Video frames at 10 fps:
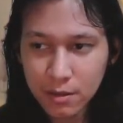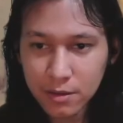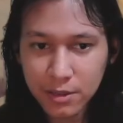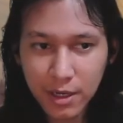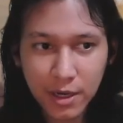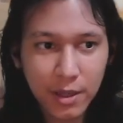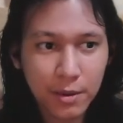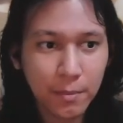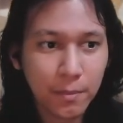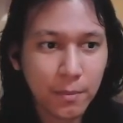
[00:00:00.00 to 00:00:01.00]
Jadi ini
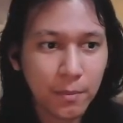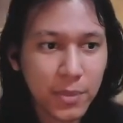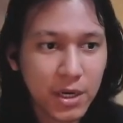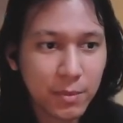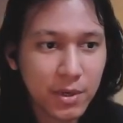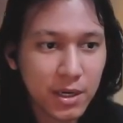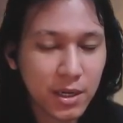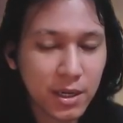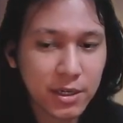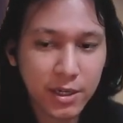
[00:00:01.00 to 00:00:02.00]
benar-benar
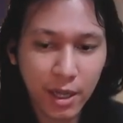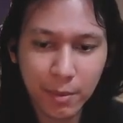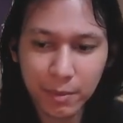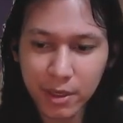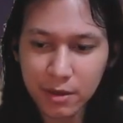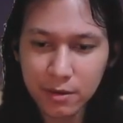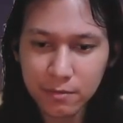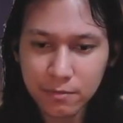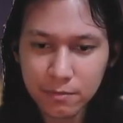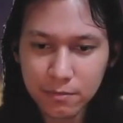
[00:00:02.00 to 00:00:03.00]
gede mapnya
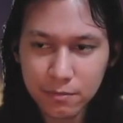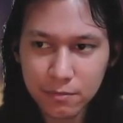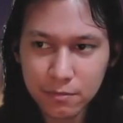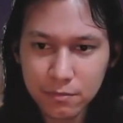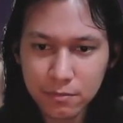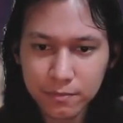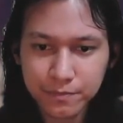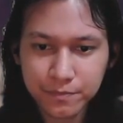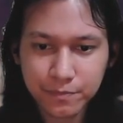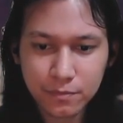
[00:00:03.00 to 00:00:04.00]

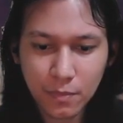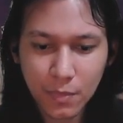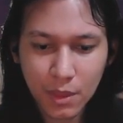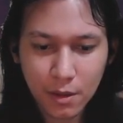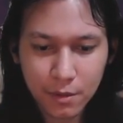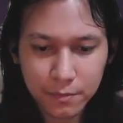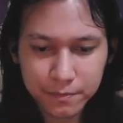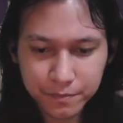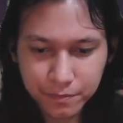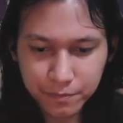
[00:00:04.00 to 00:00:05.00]
My lord,
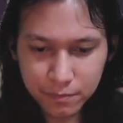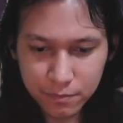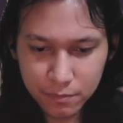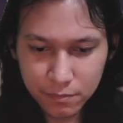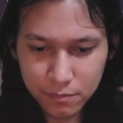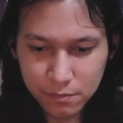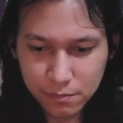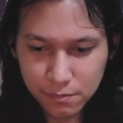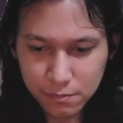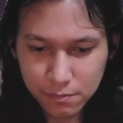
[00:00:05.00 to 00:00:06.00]
our scout
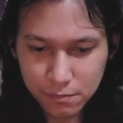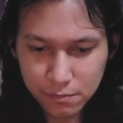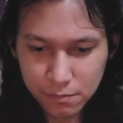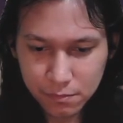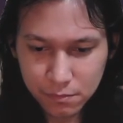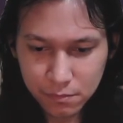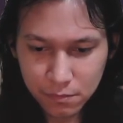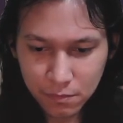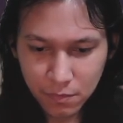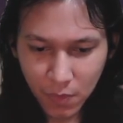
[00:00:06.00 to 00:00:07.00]
has left the city.
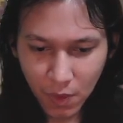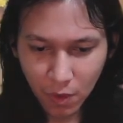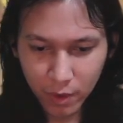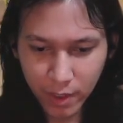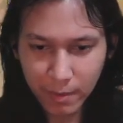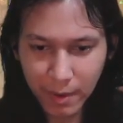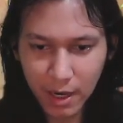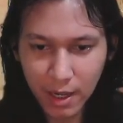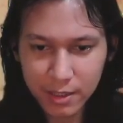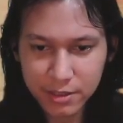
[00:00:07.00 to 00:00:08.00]
Oke, dia bakal
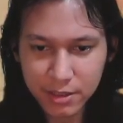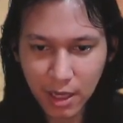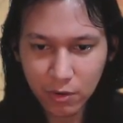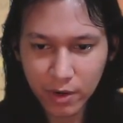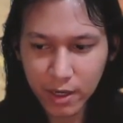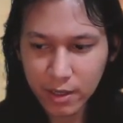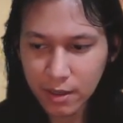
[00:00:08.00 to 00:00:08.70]
ngasih tahu ya.